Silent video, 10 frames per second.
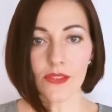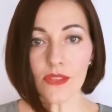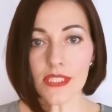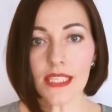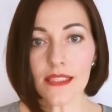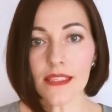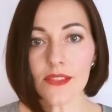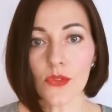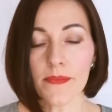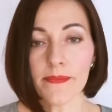Но я знала
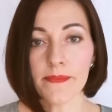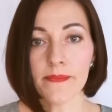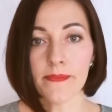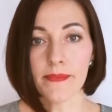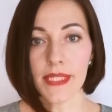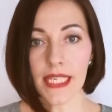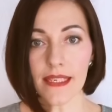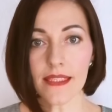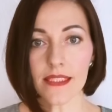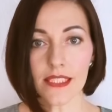одно,
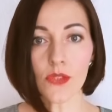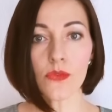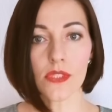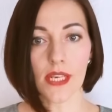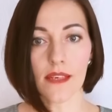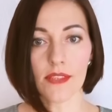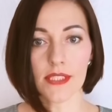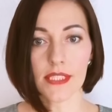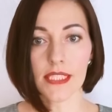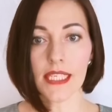меня это не устраивает,